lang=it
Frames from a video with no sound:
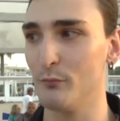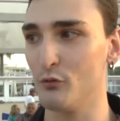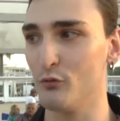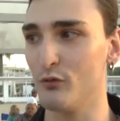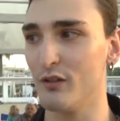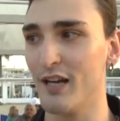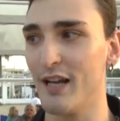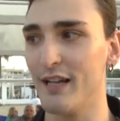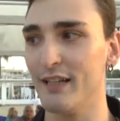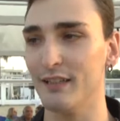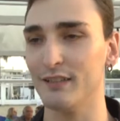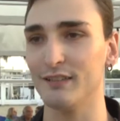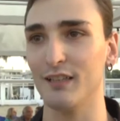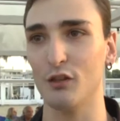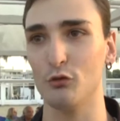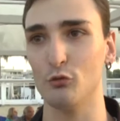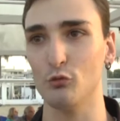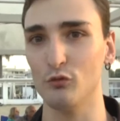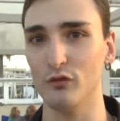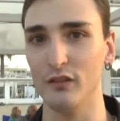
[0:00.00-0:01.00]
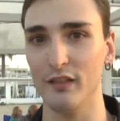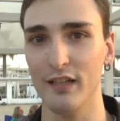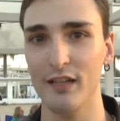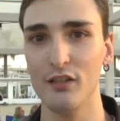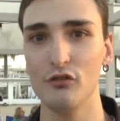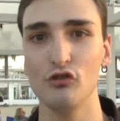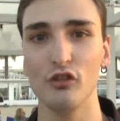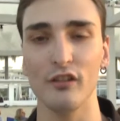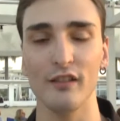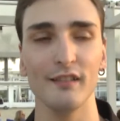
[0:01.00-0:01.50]
più grande tra tutti i
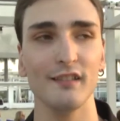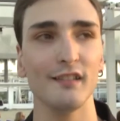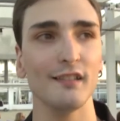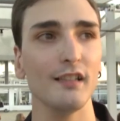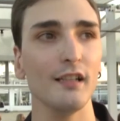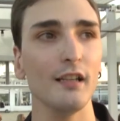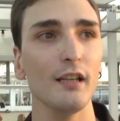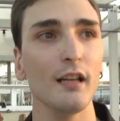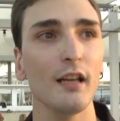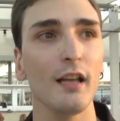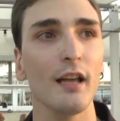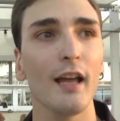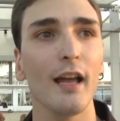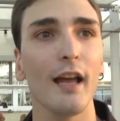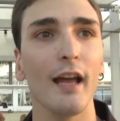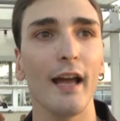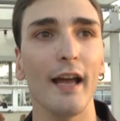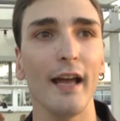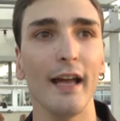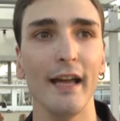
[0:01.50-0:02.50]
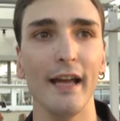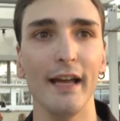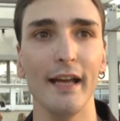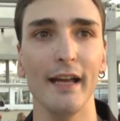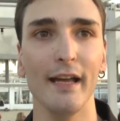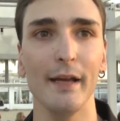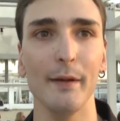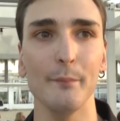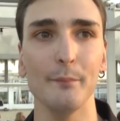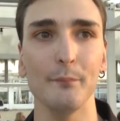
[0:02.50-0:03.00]
registi
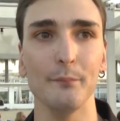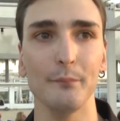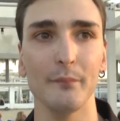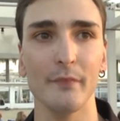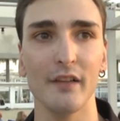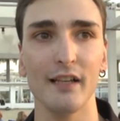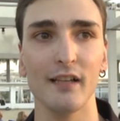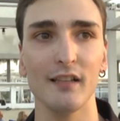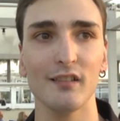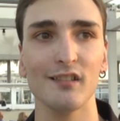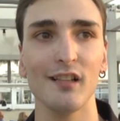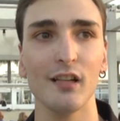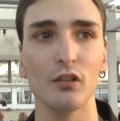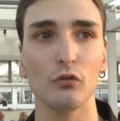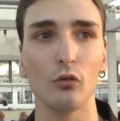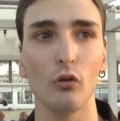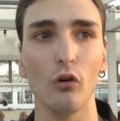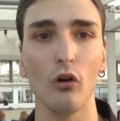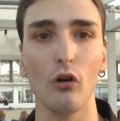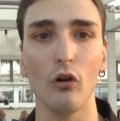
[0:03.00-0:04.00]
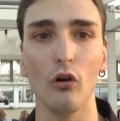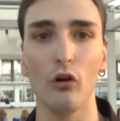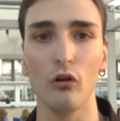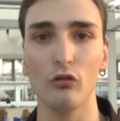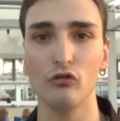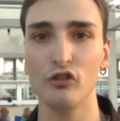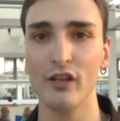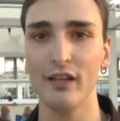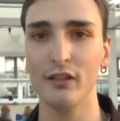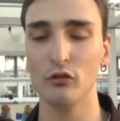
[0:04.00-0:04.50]
Ehm, ed è stato
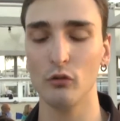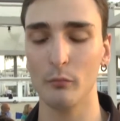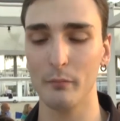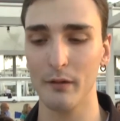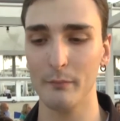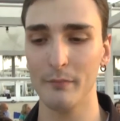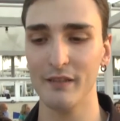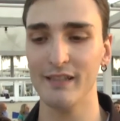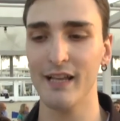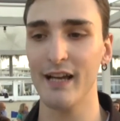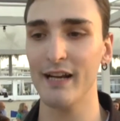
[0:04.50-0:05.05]
oggetto per me di